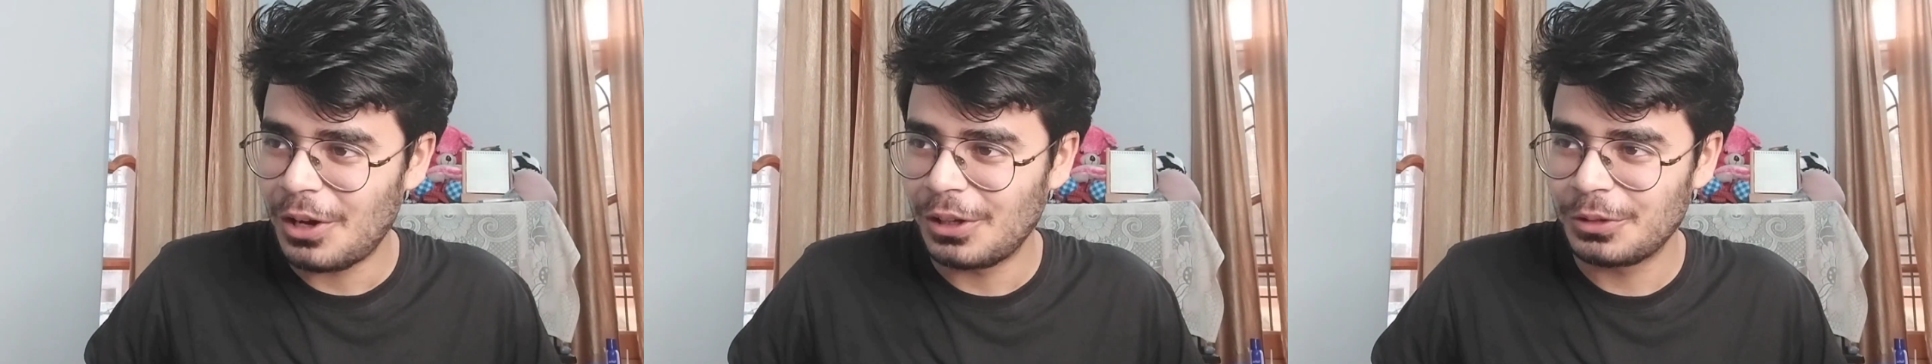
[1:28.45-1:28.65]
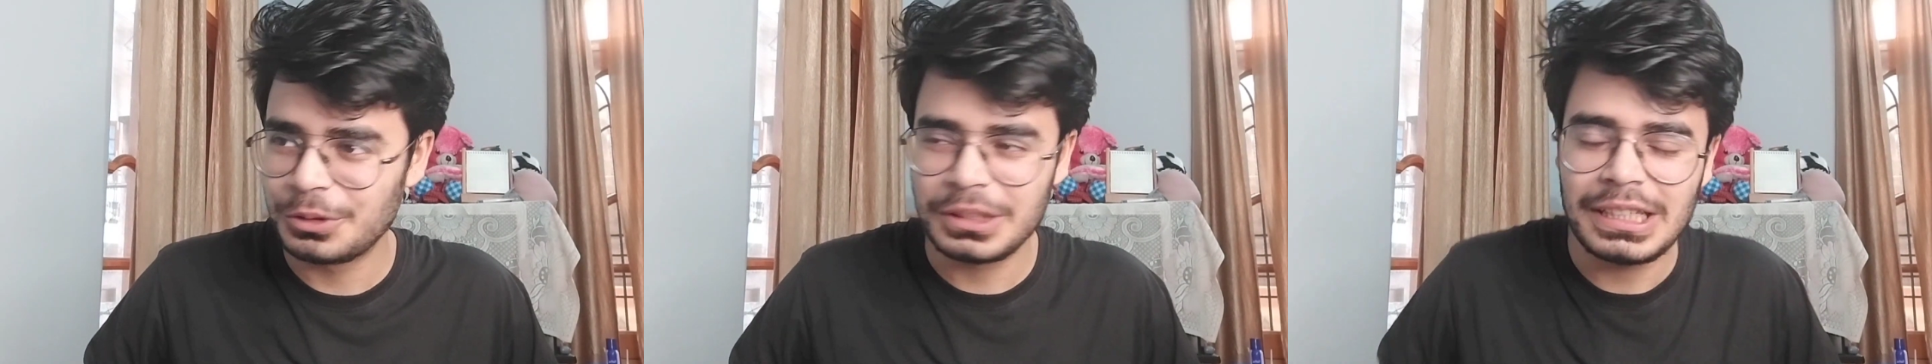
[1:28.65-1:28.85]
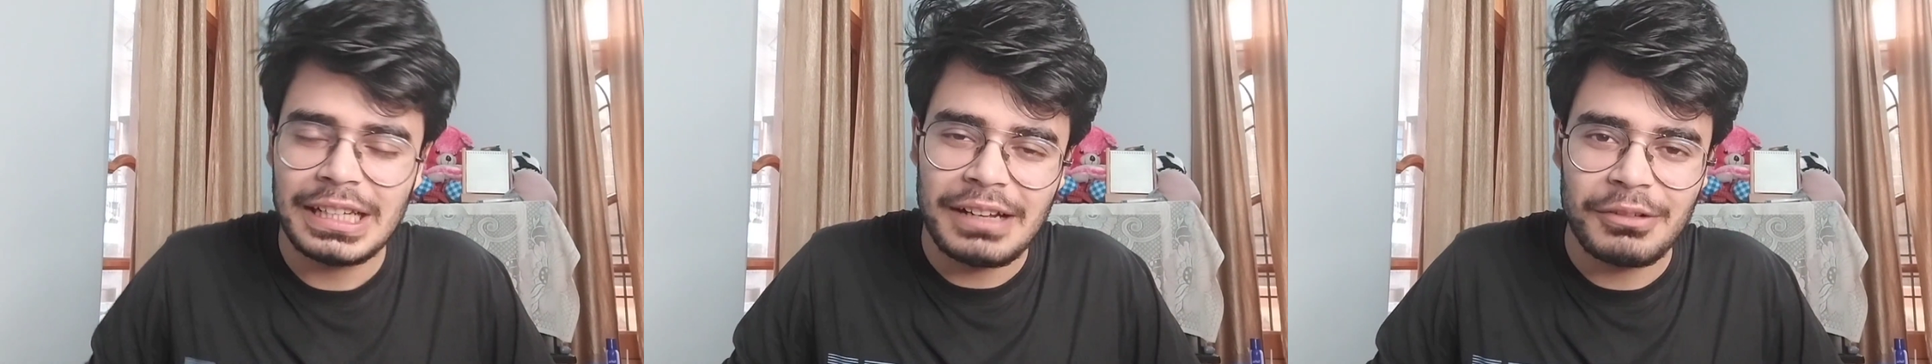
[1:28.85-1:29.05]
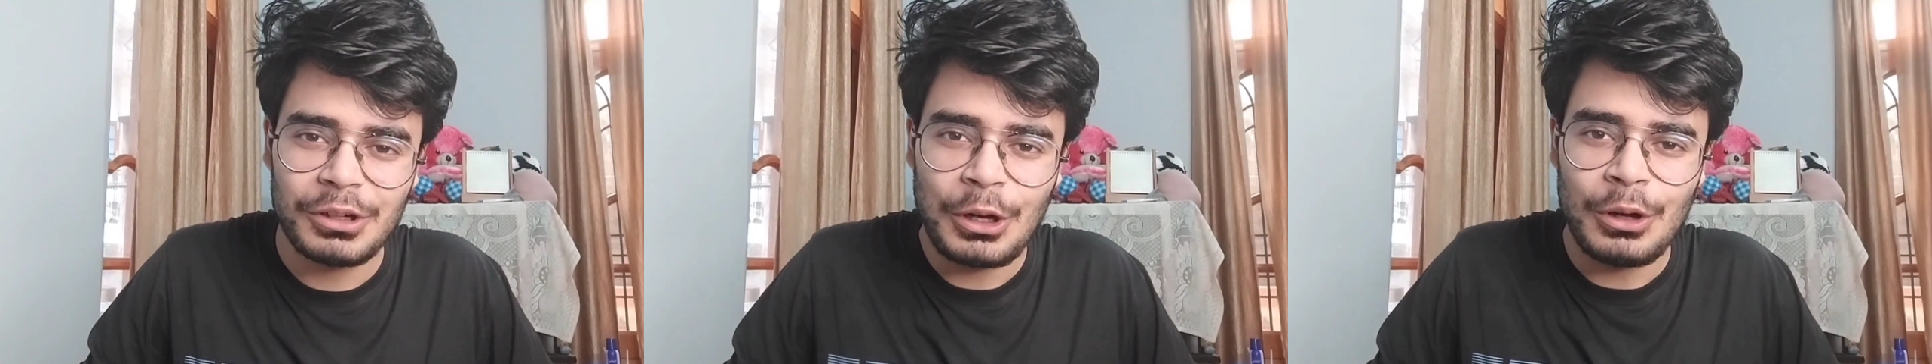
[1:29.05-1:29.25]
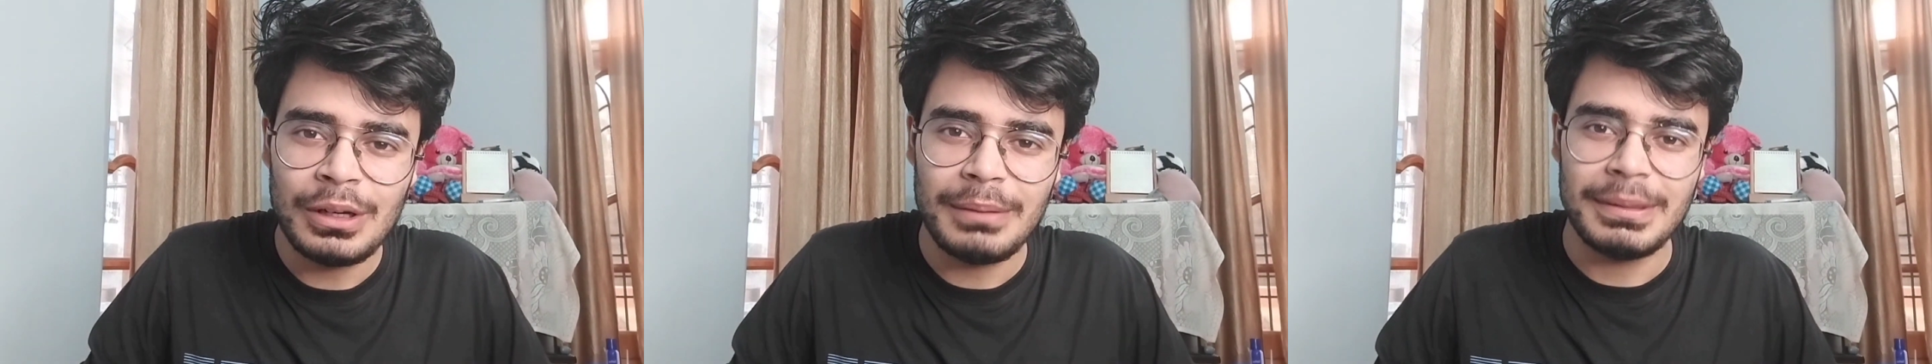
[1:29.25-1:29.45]
और उसके अलावा
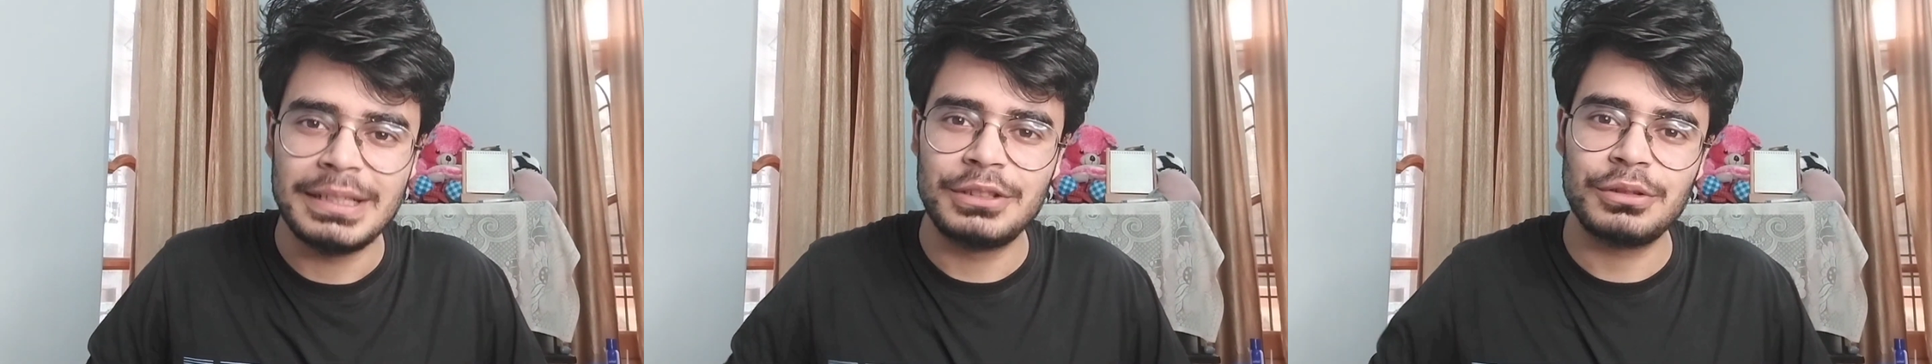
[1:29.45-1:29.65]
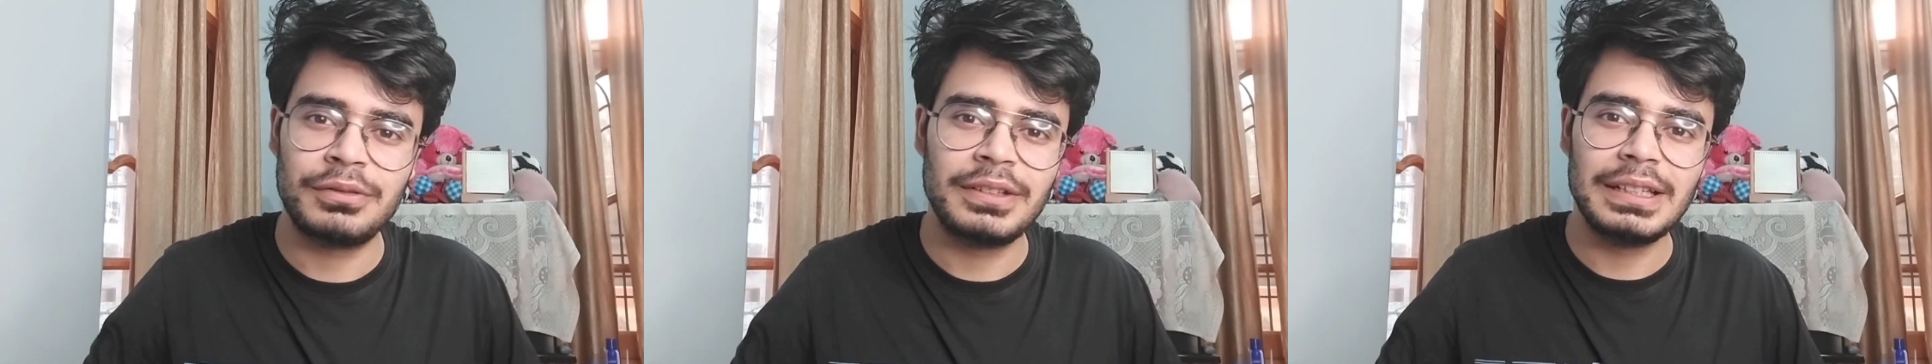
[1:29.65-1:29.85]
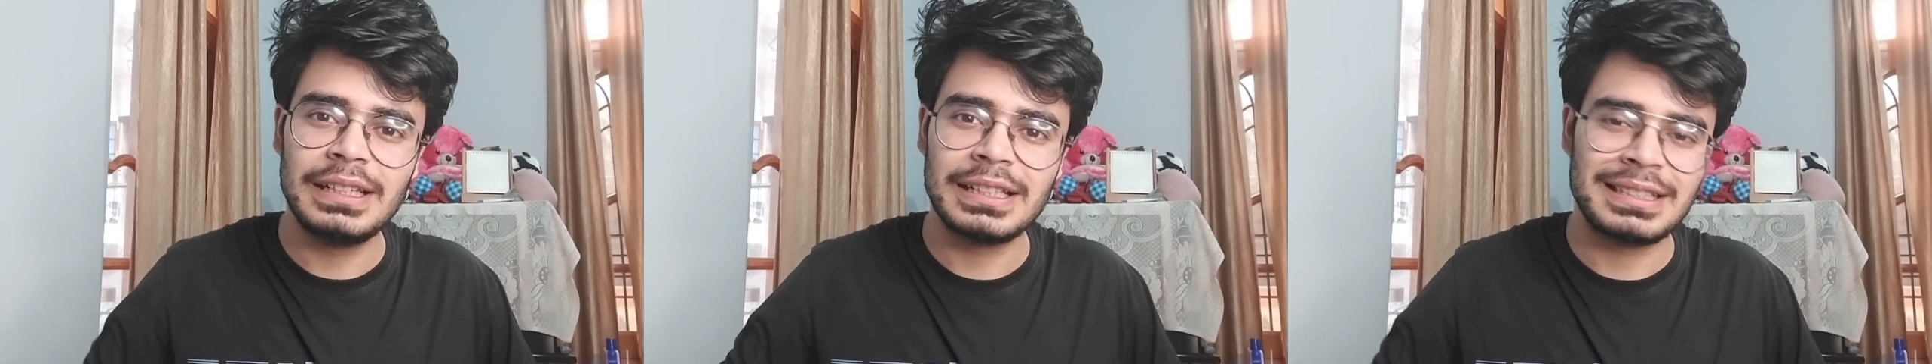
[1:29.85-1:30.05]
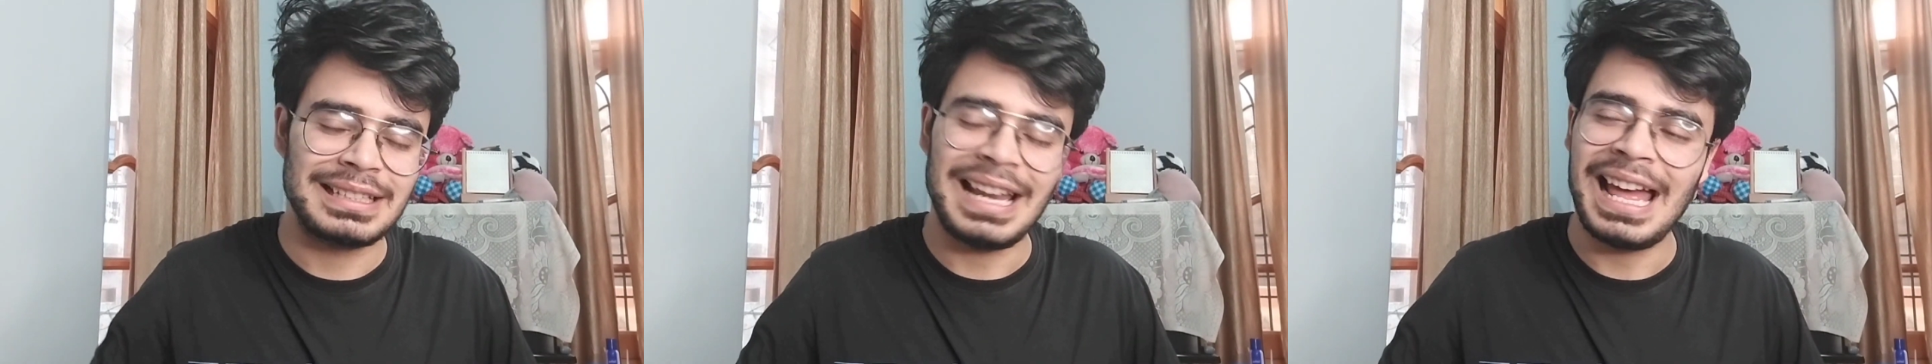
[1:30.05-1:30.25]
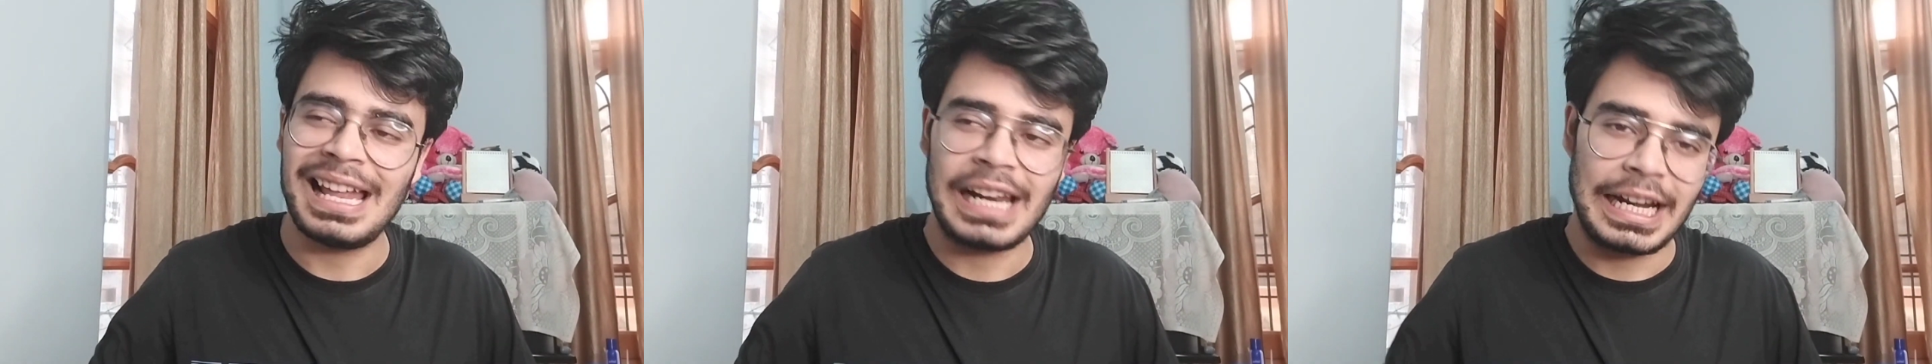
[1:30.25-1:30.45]
कौन है बेंचो
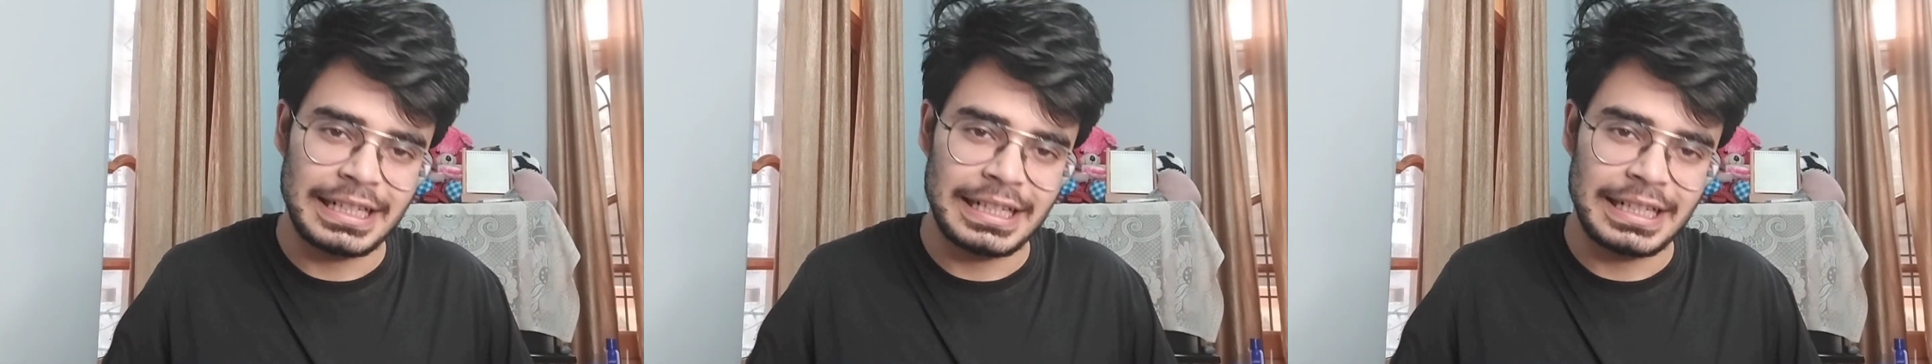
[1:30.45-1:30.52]
फीलिक्स ना